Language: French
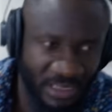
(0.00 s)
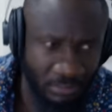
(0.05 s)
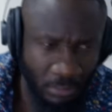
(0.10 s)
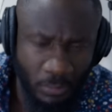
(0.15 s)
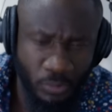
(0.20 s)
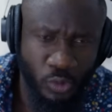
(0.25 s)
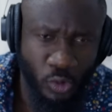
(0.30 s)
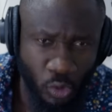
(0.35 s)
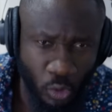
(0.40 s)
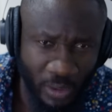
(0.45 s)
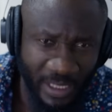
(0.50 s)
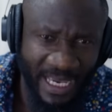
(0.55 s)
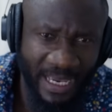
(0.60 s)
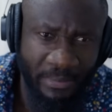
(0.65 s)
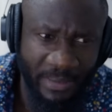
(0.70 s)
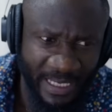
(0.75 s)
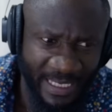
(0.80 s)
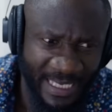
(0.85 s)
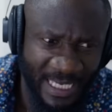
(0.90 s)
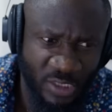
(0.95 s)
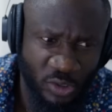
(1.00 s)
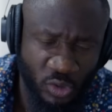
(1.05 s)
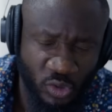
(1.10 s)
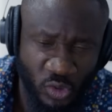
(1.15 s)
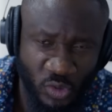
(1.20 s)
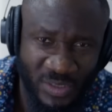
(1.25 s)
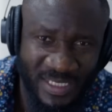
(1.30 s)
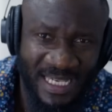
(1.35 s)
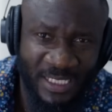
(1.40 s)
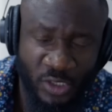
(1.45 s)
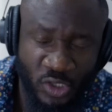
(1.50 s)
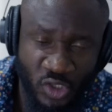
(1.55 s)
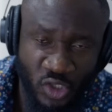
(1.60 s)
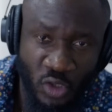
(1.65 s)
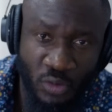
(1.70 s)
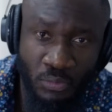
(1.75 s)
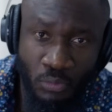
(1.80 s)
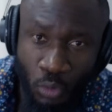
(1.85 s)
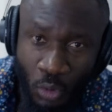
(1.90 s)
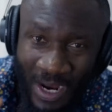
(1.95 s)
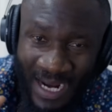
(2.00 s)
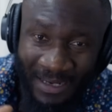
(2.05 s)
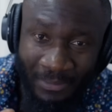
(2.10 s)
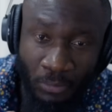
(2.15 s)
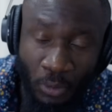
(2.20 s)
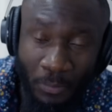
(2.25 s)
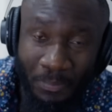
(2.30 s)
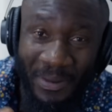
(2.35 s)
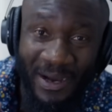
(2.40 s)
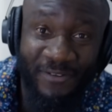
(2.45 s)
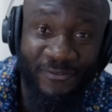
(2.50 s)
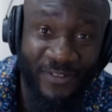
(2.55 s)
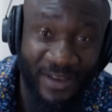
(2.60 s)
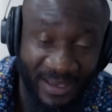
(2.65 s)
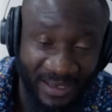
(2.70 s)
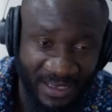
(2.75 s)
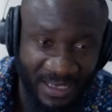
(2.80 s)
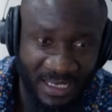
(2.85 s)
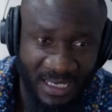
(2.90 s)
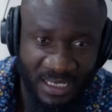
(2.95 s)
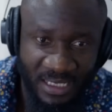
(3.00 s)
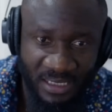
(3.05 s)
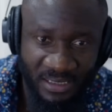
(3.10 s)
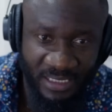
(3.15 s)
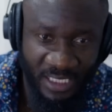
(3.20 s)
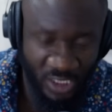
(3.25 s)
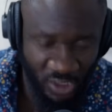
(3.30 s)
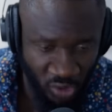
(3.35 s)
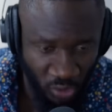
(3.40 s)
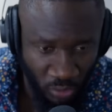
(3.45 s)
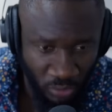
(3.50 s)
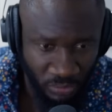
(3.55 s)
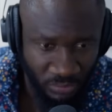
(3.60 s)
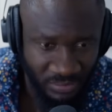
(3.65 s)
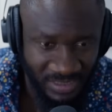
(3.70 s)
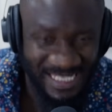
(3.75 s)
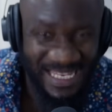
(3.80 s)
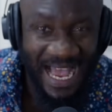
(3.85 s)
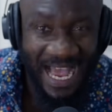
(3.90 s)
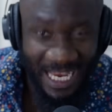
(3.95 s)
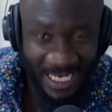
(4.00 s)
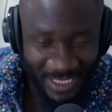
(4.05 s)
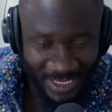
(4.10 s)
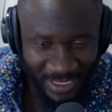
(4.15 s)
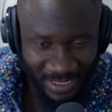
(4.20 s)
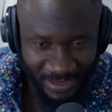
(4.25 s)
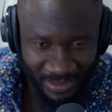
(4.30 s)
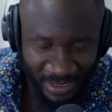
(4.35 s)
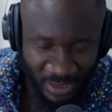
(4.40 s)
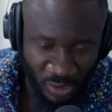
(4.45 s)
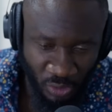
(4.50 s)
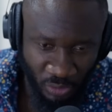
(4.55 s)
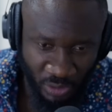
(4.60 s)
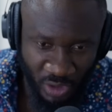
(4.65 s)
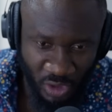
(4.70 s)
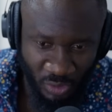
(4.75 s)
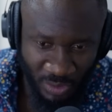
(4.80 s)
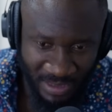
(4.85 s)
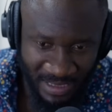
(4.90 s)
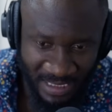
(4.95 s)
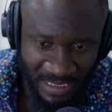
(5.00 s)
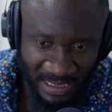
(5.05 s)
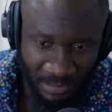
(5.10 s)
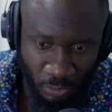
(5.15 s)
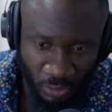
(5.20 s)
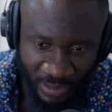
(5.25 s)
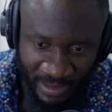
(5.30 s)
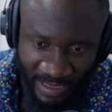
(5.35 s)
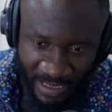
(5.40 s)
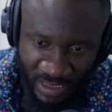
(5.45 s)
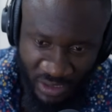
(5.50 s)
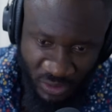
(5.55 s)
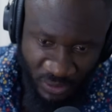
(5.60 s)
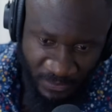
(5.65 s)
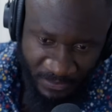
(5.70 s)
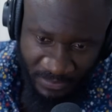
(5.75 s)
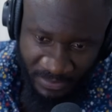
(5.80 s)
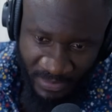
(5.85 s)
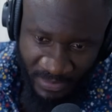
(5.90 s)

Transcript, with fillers: les membres du Congrès américain sont censés être des gens moralement parfaits, des gens sages, des gens qui choisissent la bonne direction.